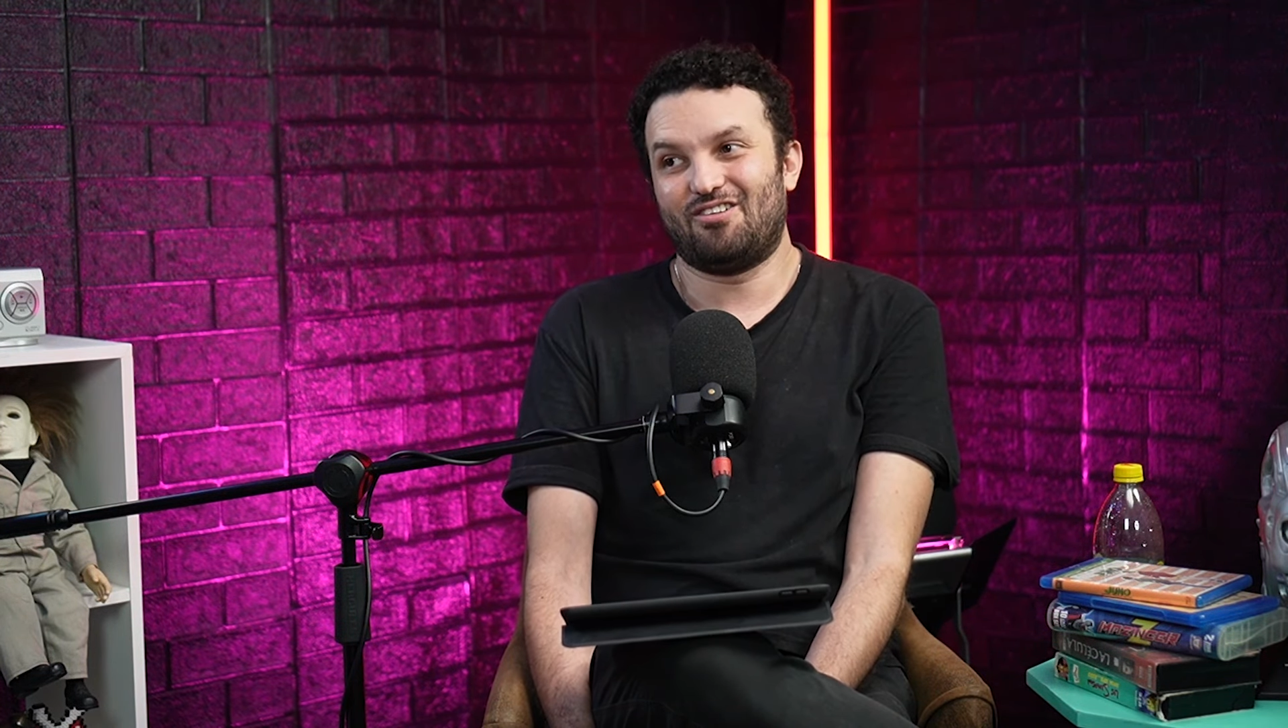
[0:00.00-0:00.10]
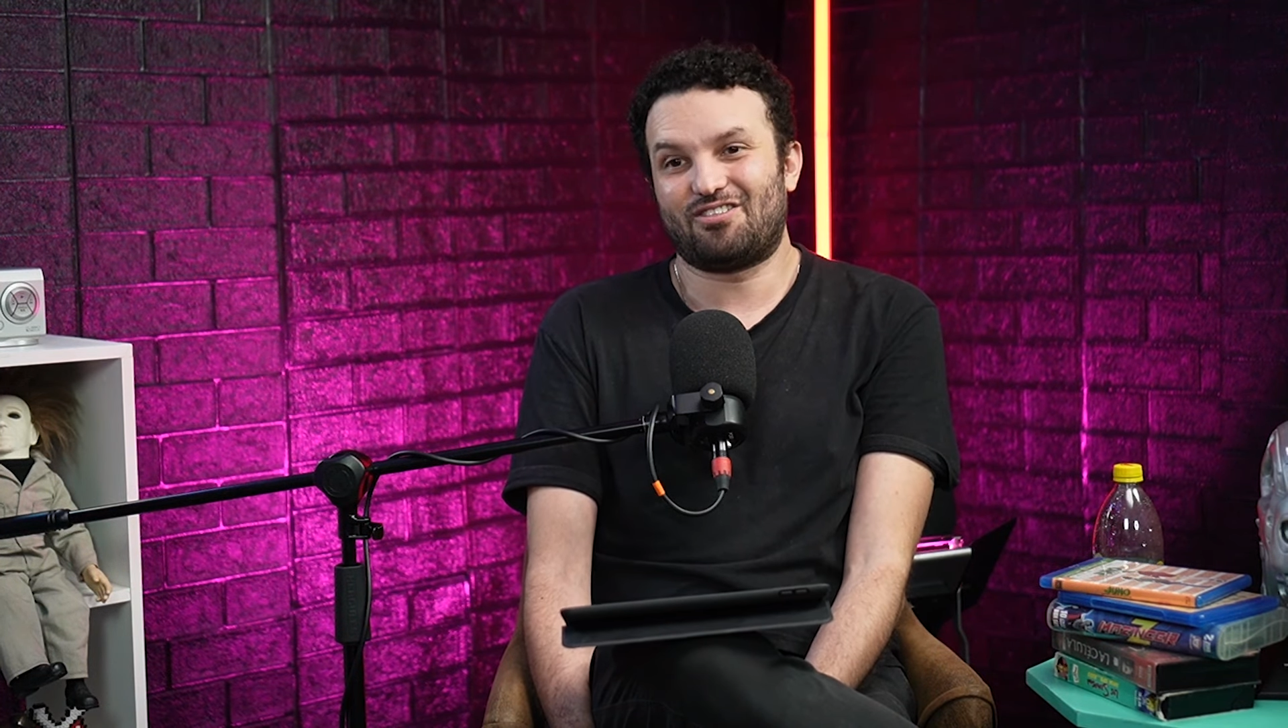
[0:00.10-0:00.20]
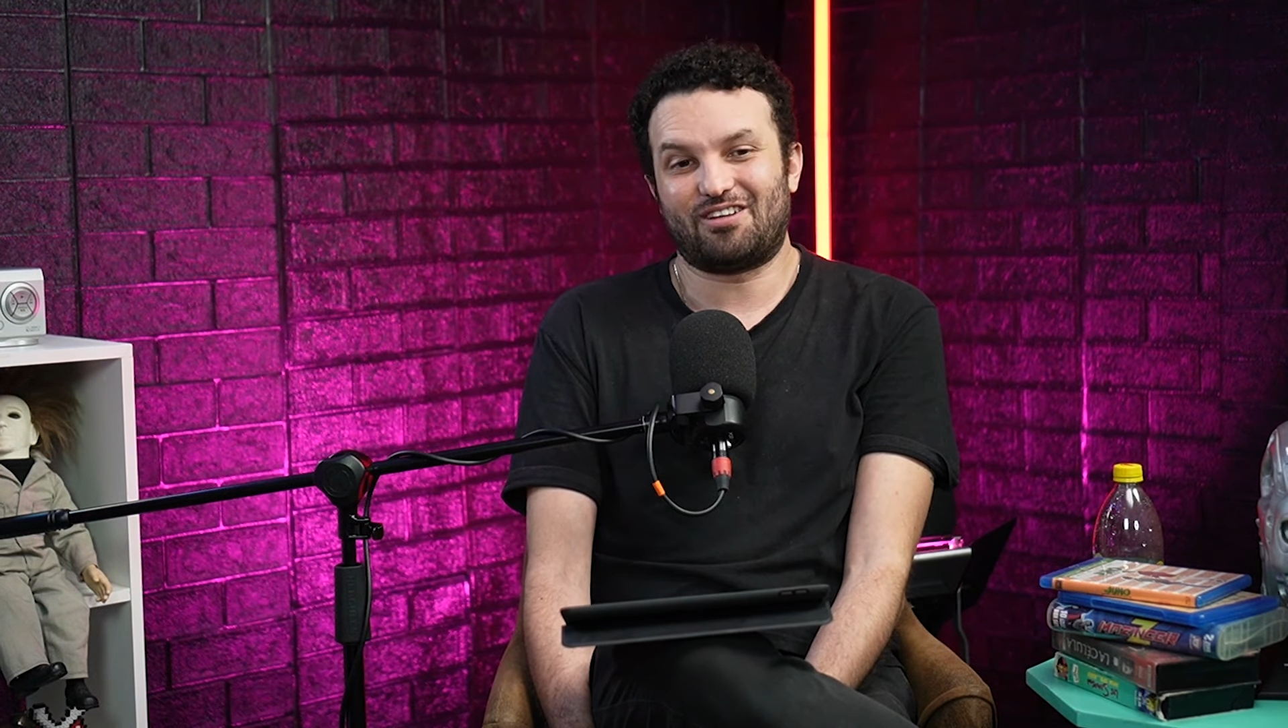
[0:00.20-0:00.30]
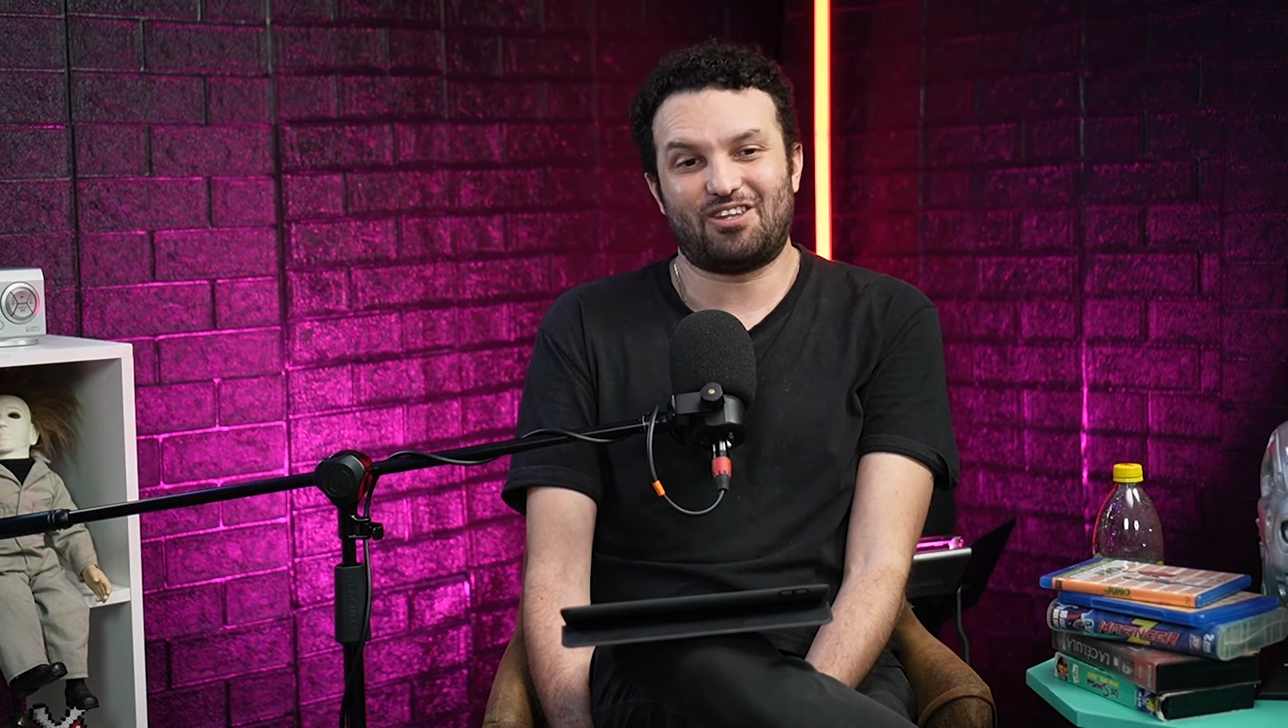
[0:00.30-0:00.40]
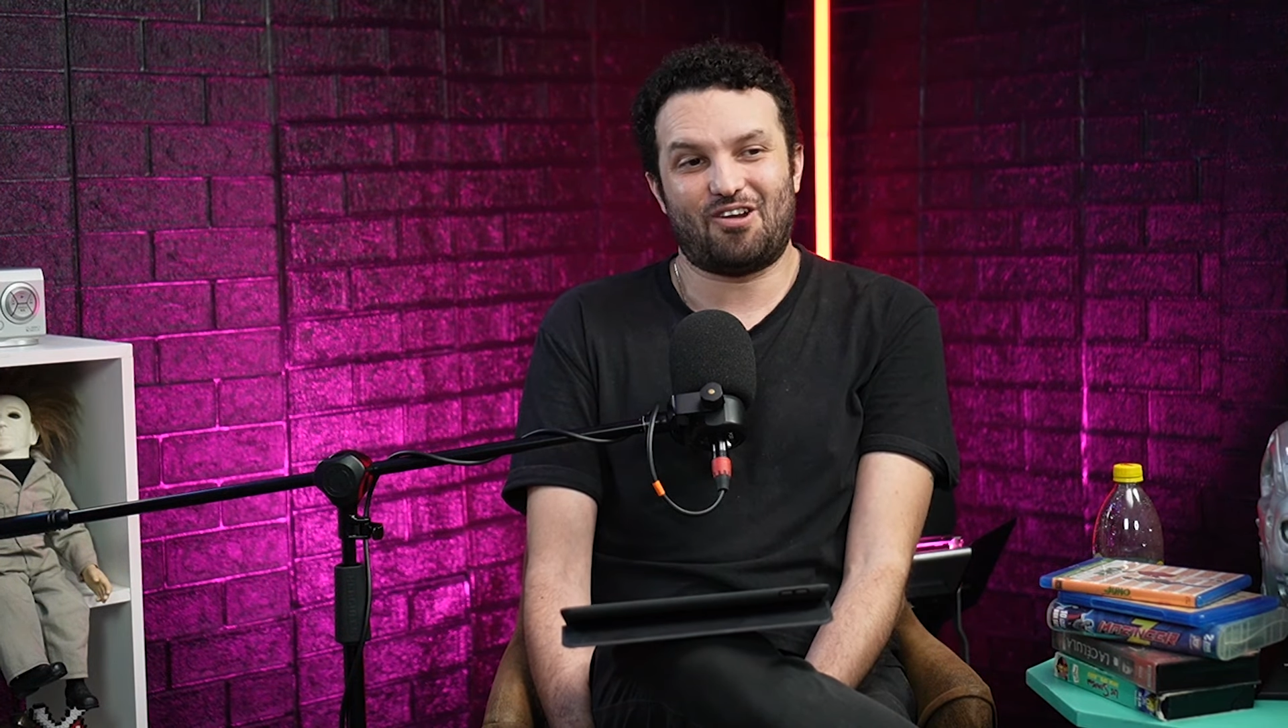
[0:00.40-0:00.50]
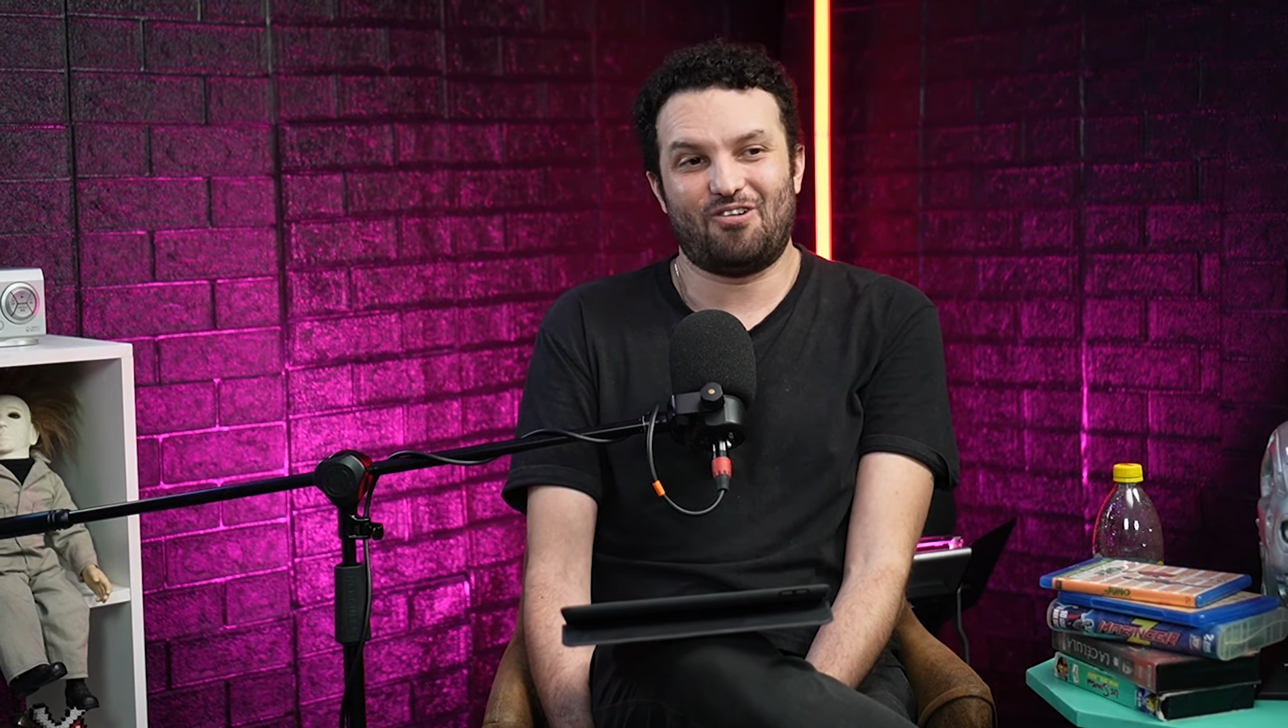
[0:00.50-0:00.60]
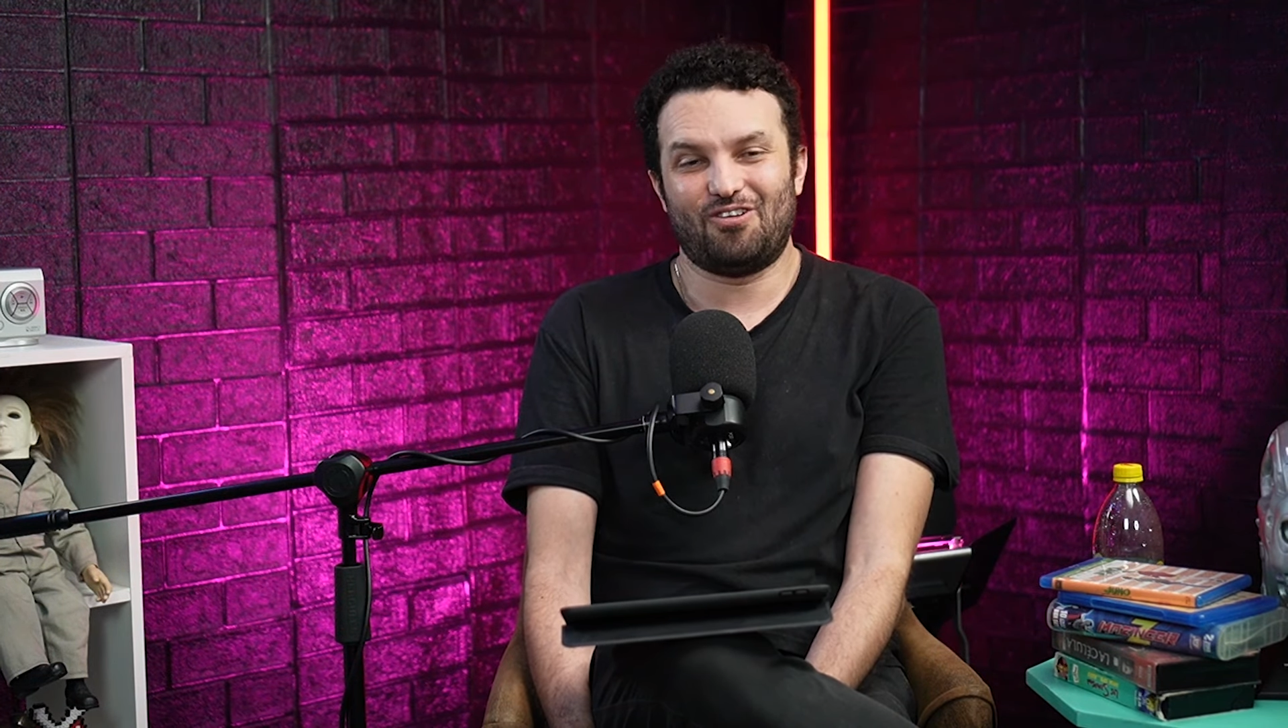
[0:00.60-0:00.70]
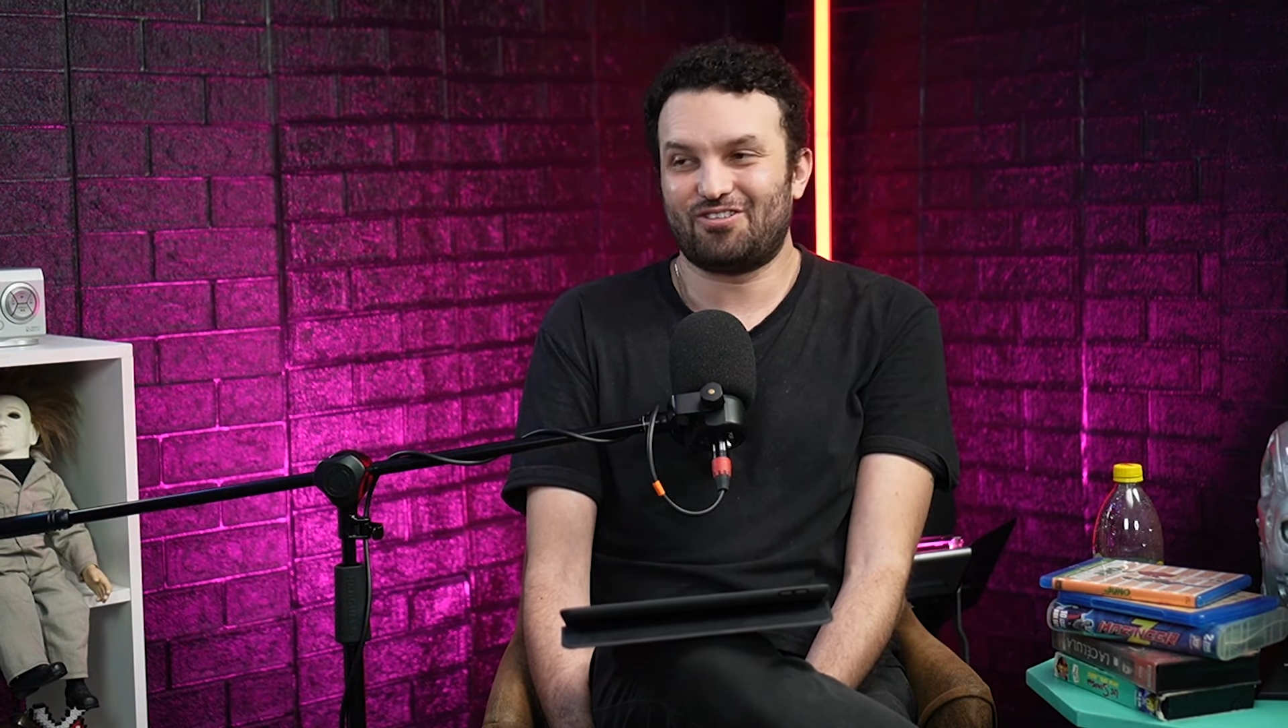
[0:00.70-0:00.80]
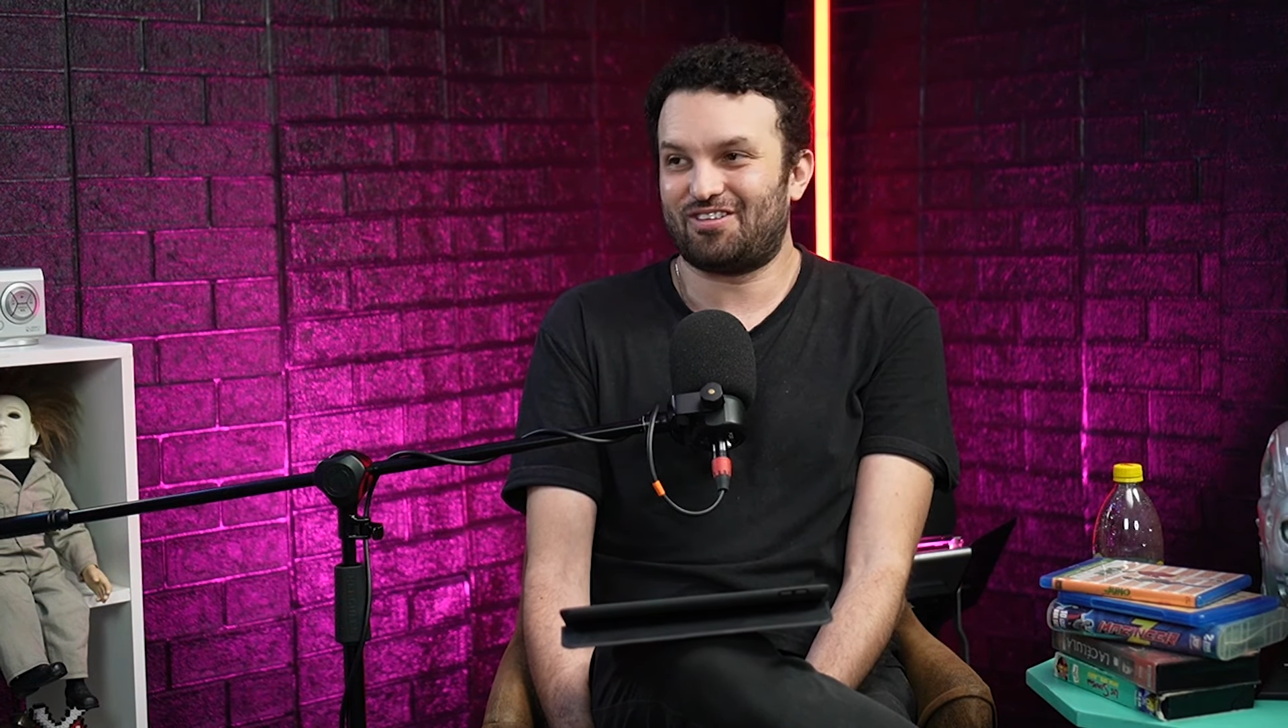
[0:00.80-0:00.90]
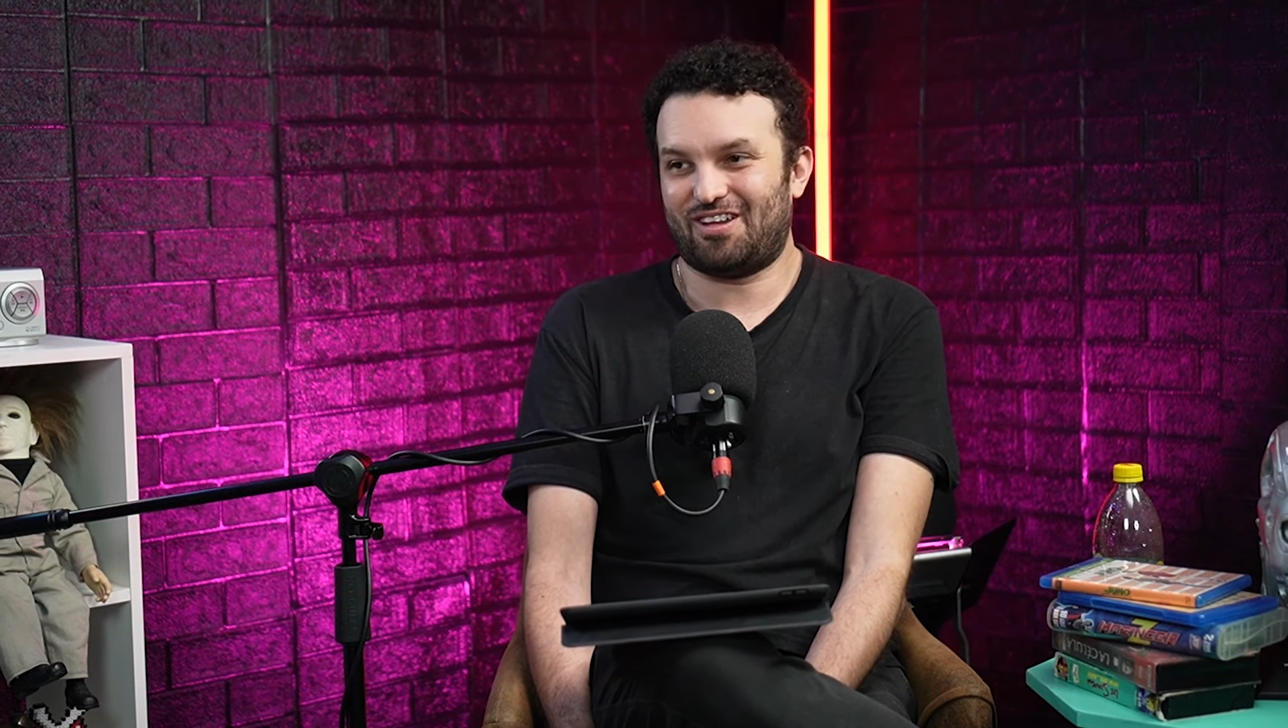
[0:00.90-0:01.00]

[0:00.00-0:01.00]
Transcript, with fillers: los artículos,